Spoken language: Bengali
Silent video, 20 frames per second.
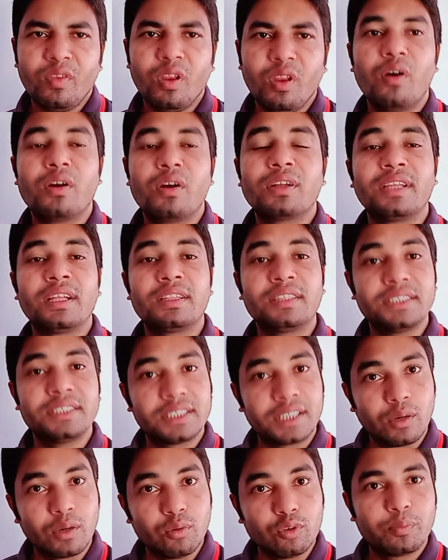অর্থাৎ
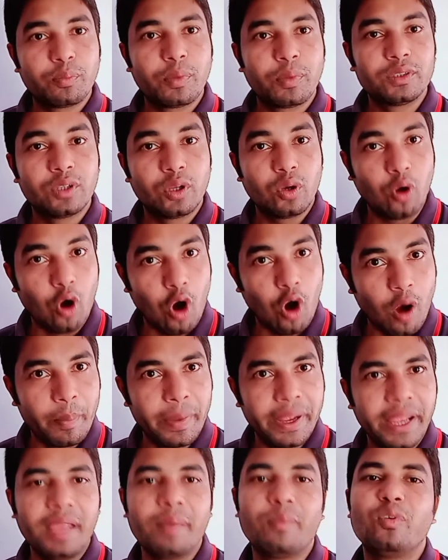যেটা উৎপাদন হবে
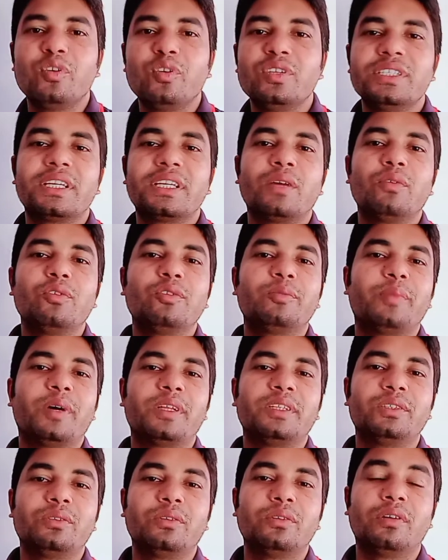এবং যেটা
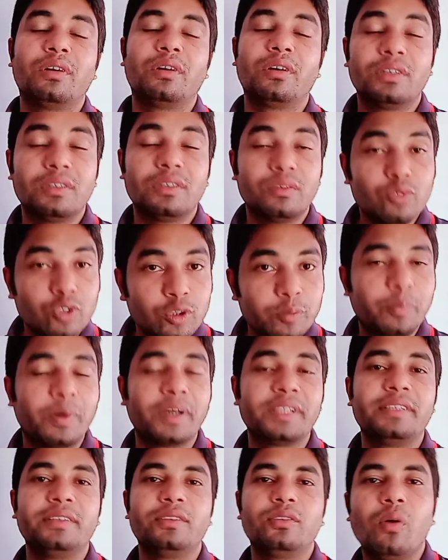উৎপাদিত
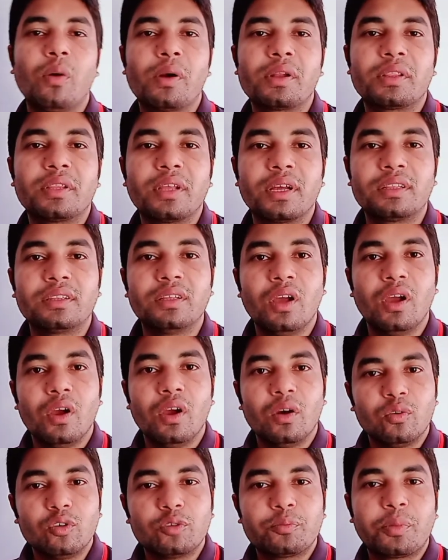উৎপাদিত অর্থাৎ
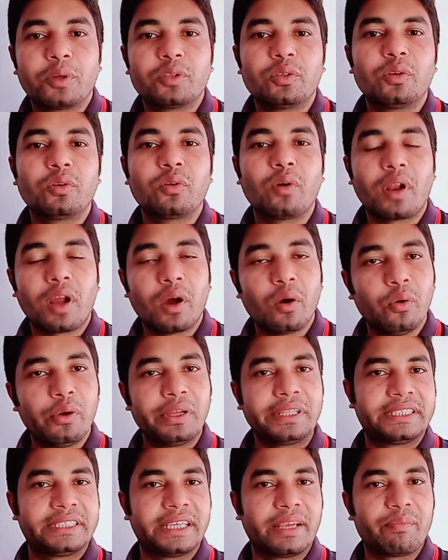উৎপাদন করা
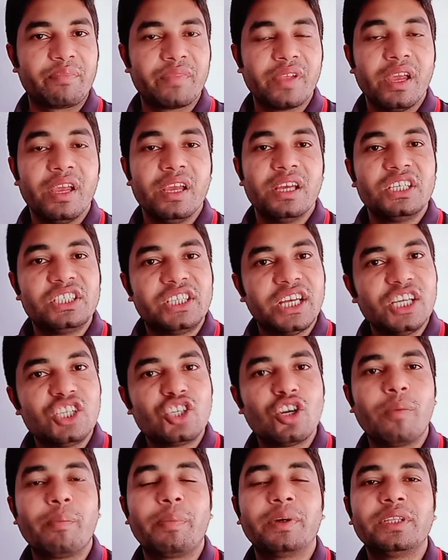হয়েছে সেই
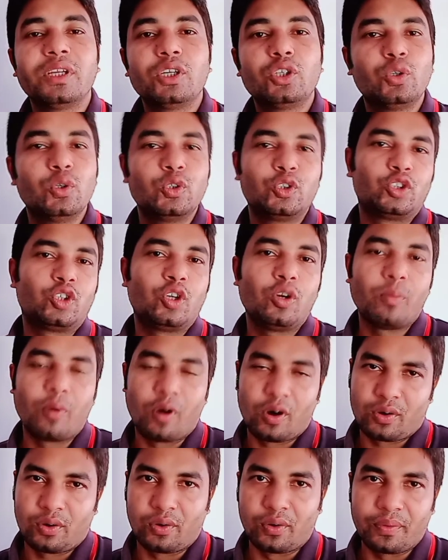সম্পদের সুষ্ঠু
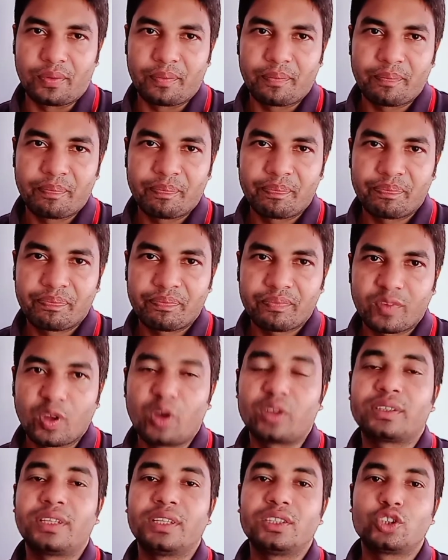বন্টন
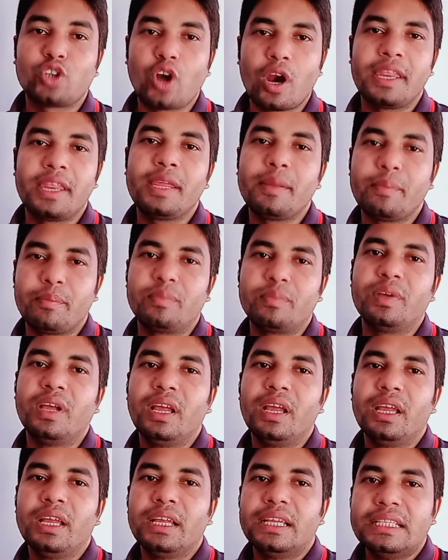অর্থাৎ সঠিক
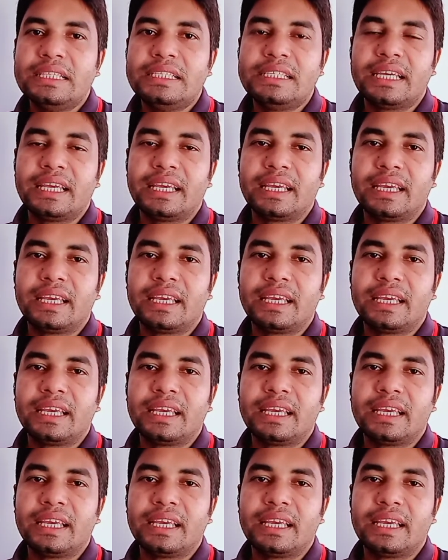যে